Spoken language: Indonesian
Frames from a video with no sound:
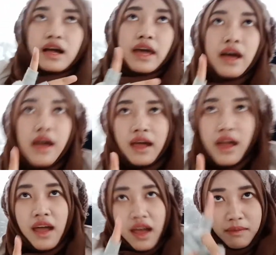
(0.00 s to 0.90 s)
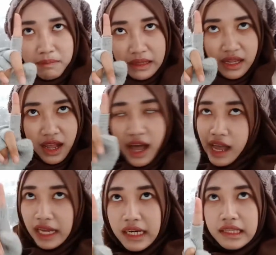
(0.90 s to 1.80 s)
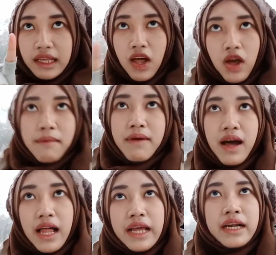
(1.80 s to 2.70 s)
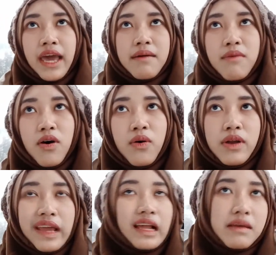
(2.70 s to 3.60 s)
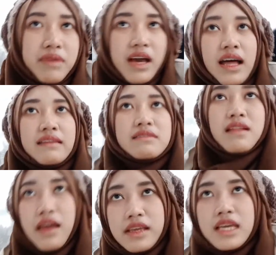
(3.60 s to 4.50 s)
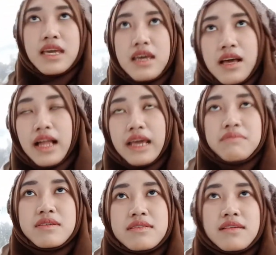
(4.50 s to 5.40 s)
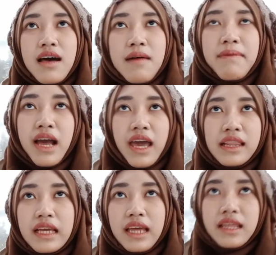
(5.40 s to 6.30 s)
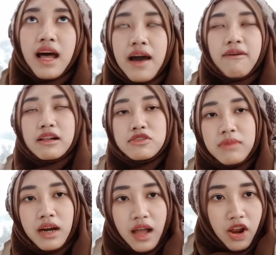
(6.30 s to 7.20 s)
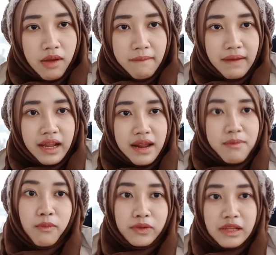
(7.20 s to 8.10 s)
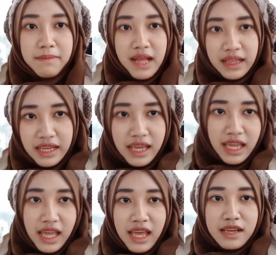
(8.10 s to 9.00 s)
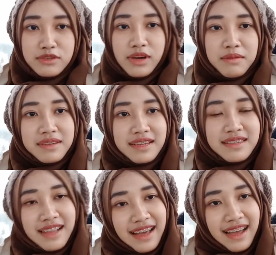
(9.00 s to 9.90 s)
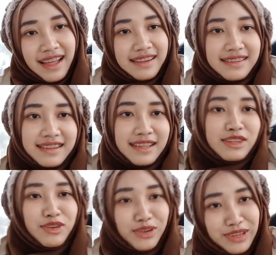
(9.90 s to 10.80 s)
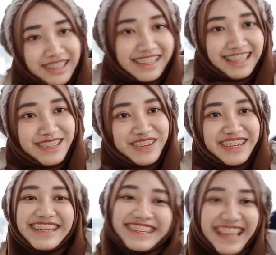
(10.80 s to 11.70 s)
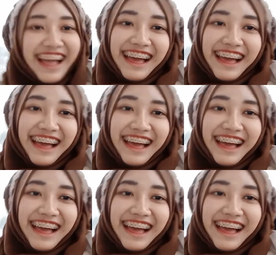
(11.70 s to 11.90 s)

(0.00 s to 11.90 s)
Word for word: kayak pertengahan nanti kalau emang kalian kayak mau naik lebih ke atas lagi kalian bisa pakai tiket yang awal cuman kalau emang kalian mau putar balik juga bisa silakan turun terjun enggak